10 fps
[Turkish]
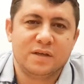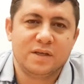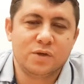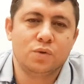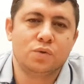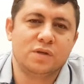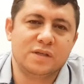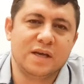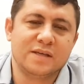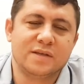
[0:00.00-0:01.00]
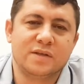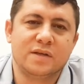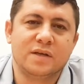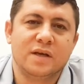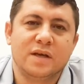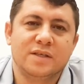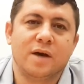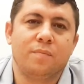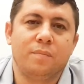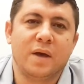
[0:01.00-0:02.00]
ikiyüzlü siyasetini
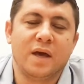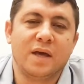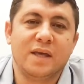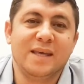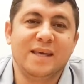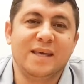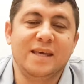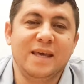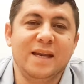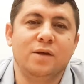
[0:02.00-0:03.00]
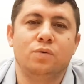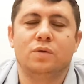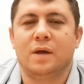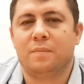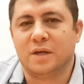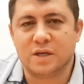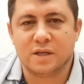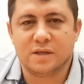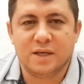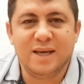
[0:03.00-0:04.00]
yapmaya ilk, ilk günden başladı.